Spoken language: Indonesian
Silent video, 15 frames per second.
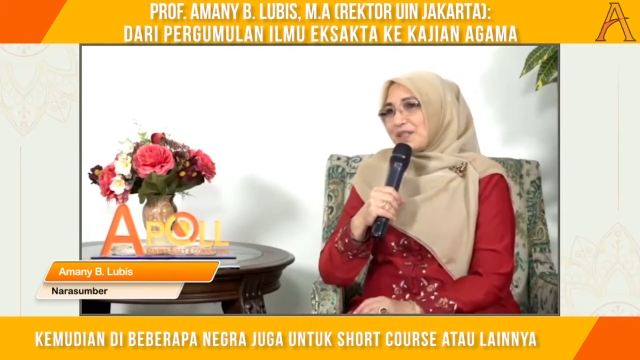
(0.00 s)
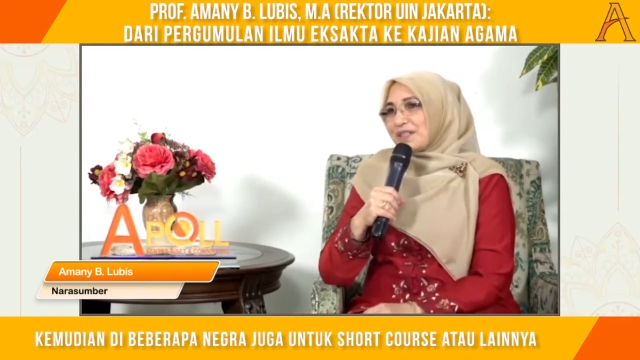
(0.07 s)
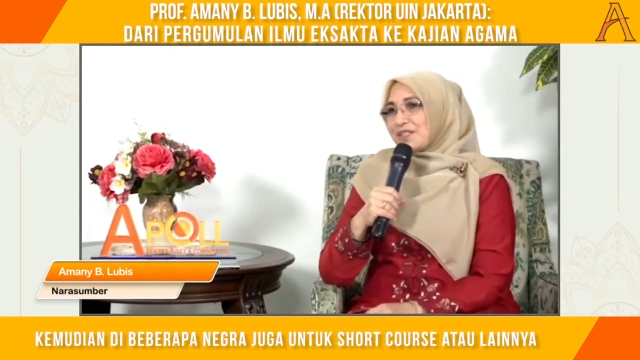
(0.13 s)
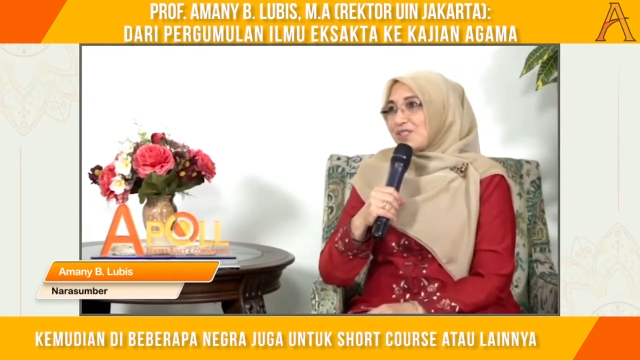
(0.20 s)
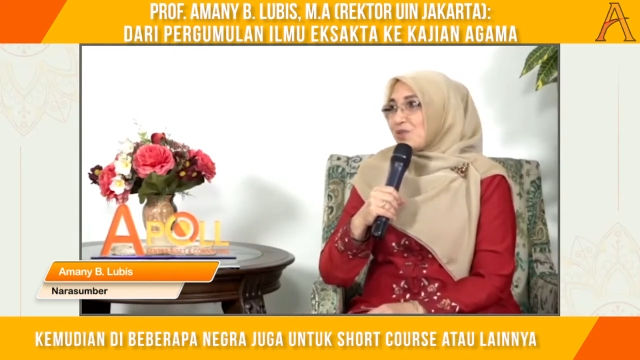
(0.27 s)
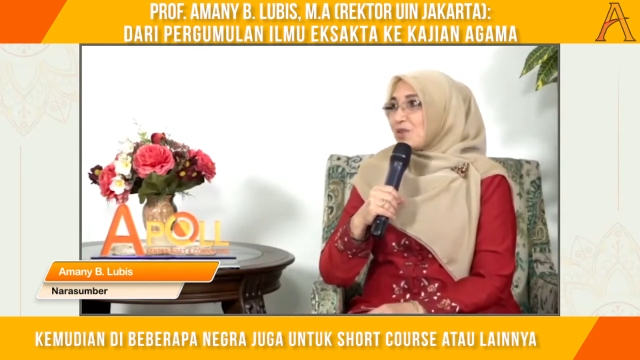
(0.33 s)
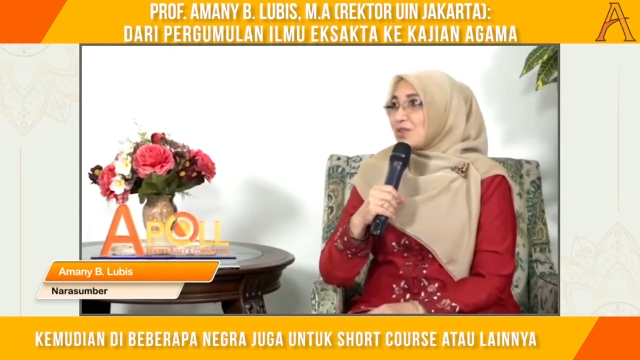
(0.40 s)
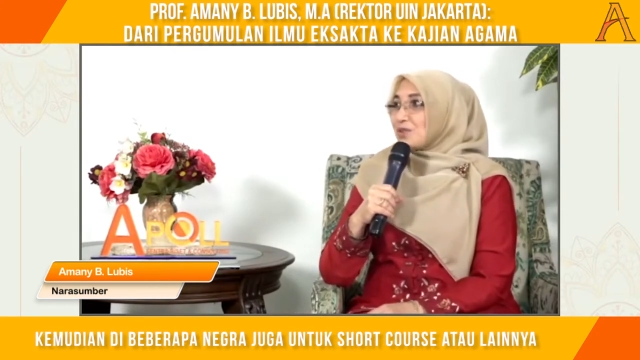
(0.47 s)
eh,
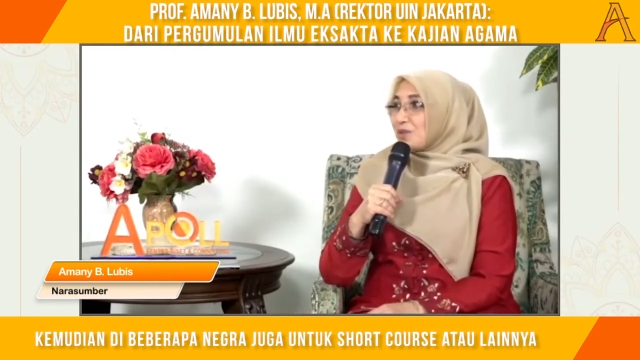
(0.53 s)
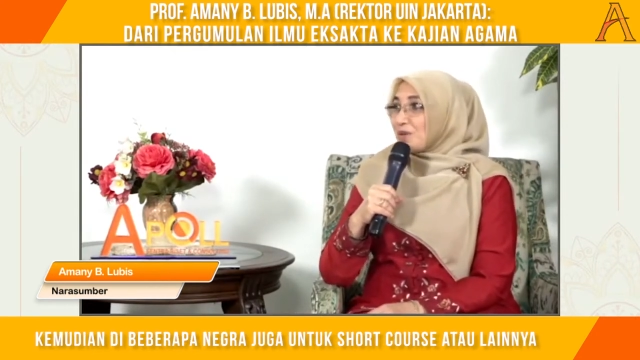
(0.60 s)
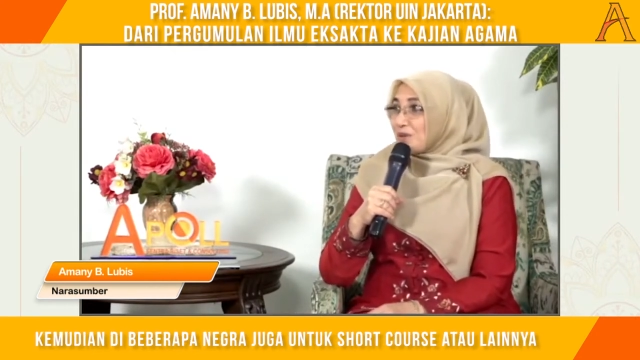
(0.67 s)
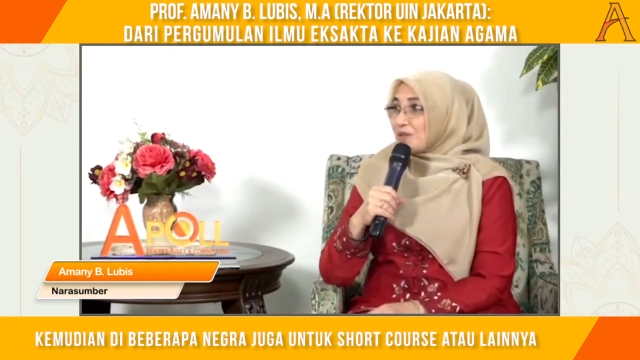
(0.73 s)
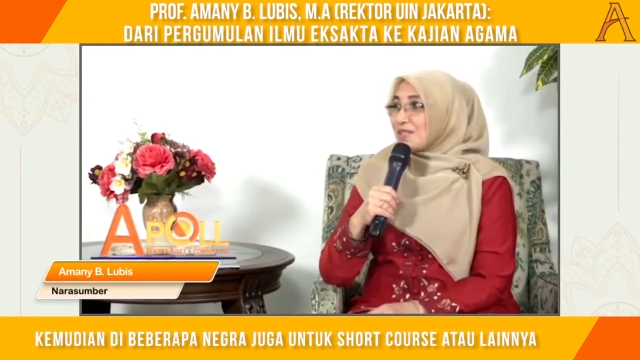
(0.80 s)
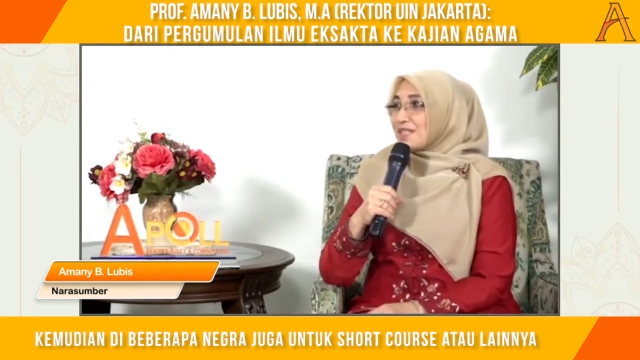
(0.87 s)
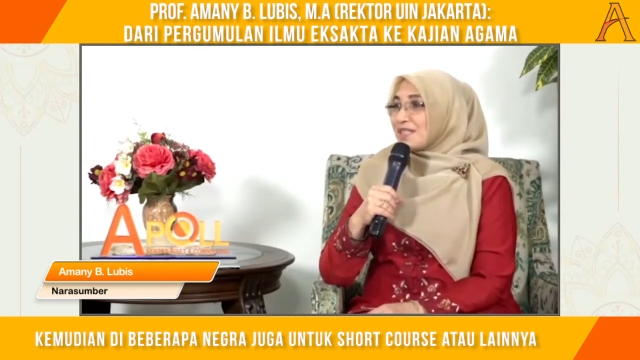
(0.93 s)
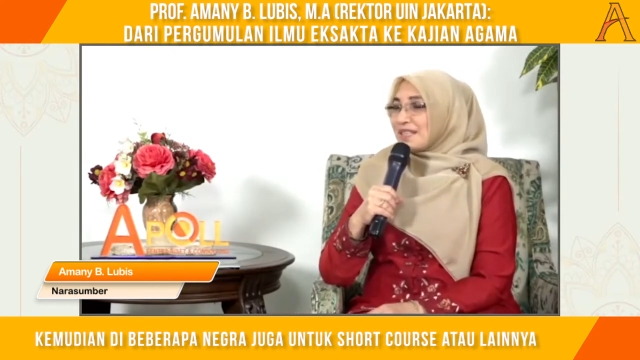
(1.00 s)
short
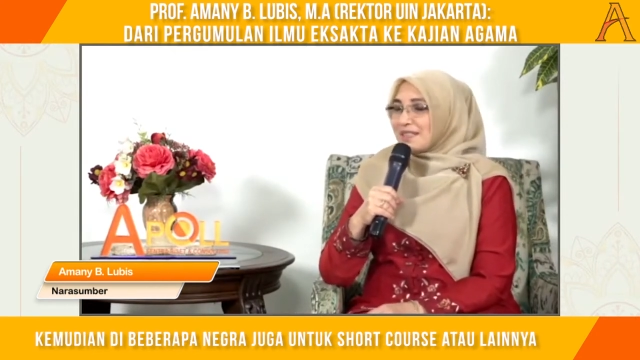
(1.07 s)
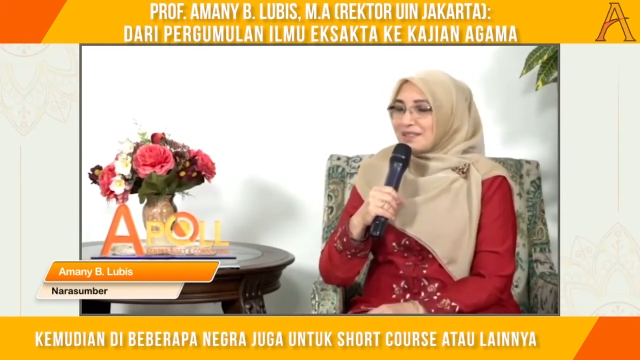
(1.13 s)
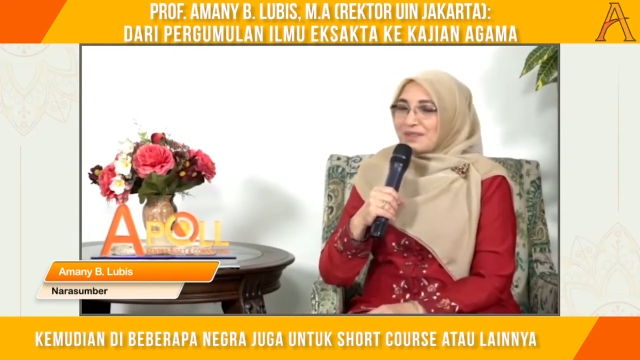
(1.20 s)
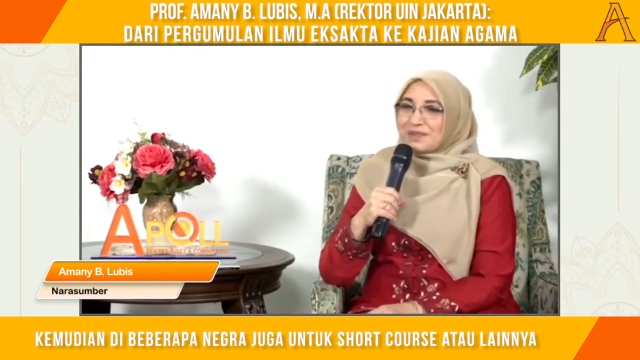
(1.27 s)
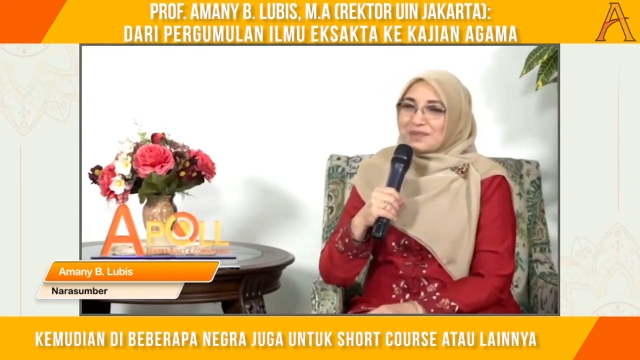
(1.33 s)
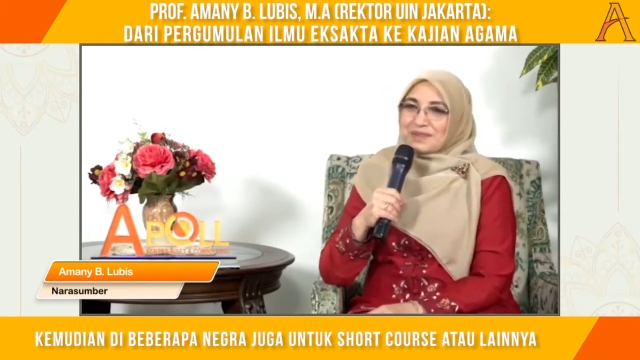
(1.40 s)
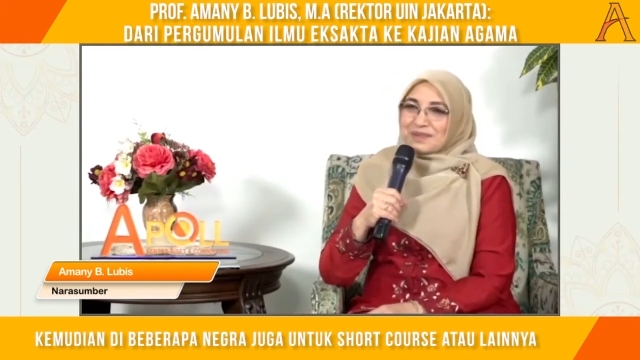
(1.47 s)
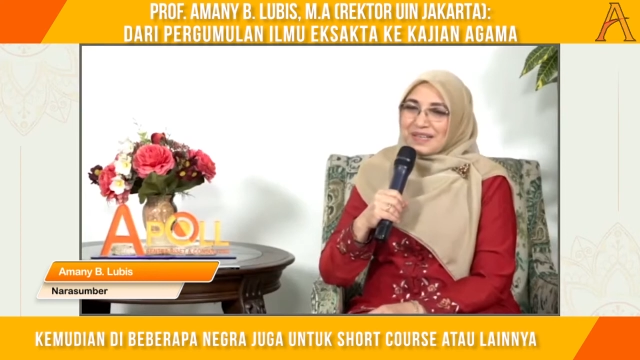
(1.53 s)
course
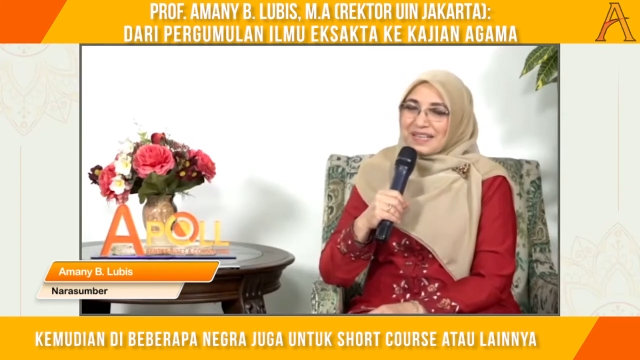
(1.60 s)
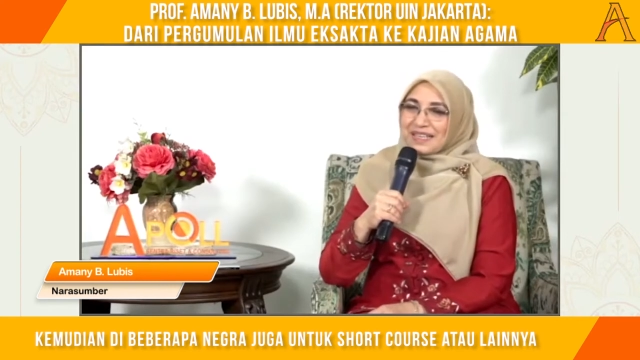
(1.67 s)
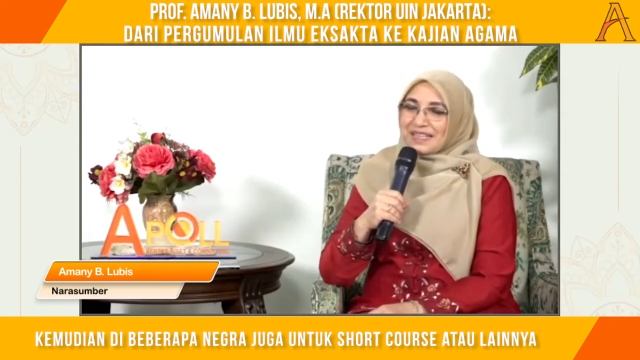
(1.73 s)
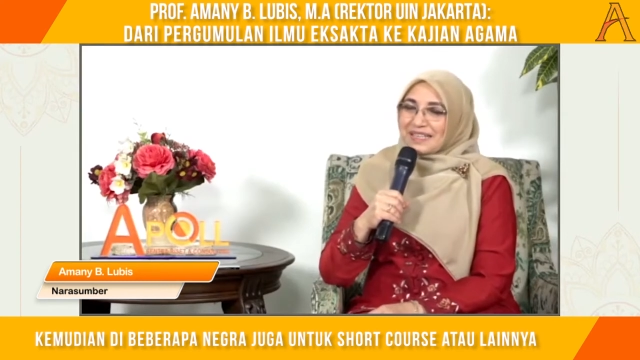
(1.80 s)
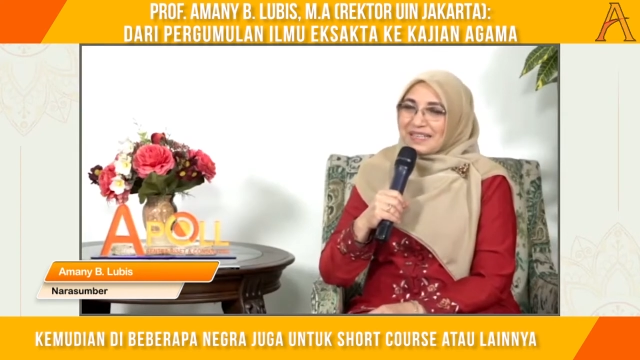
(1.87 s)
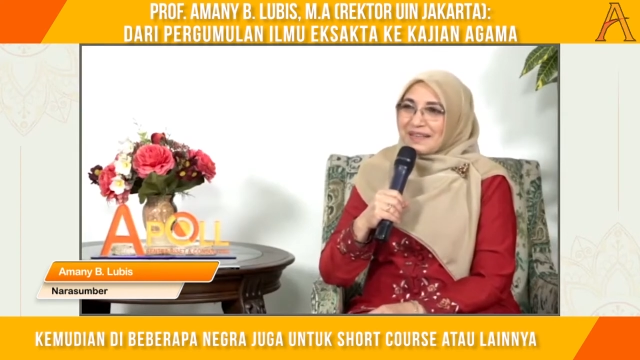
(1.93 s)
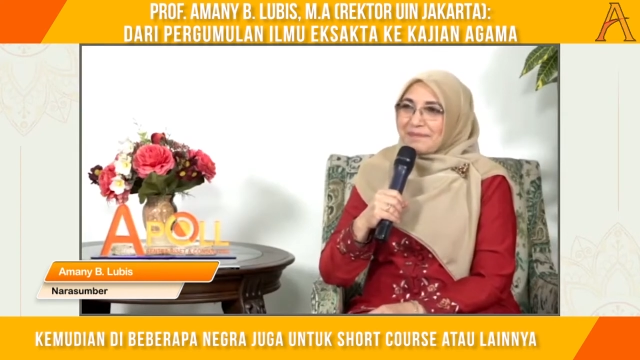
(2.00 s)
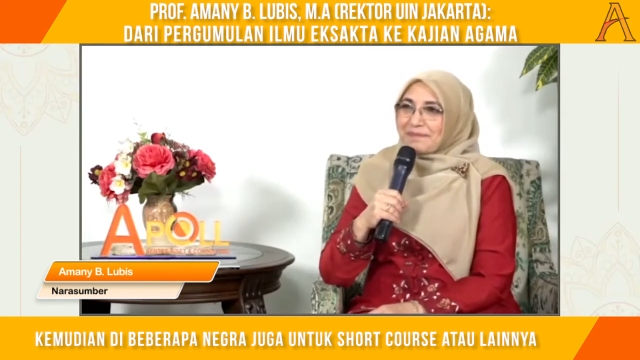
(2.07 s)
atau
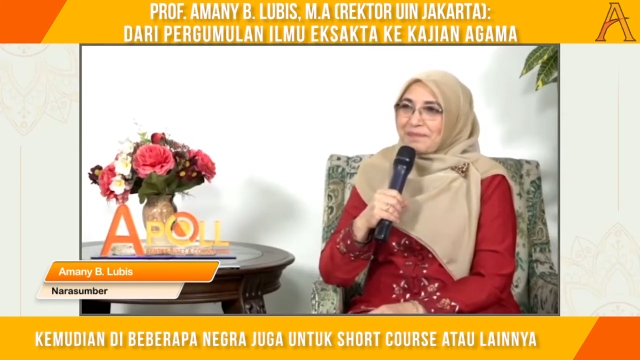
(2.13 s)
lainnya.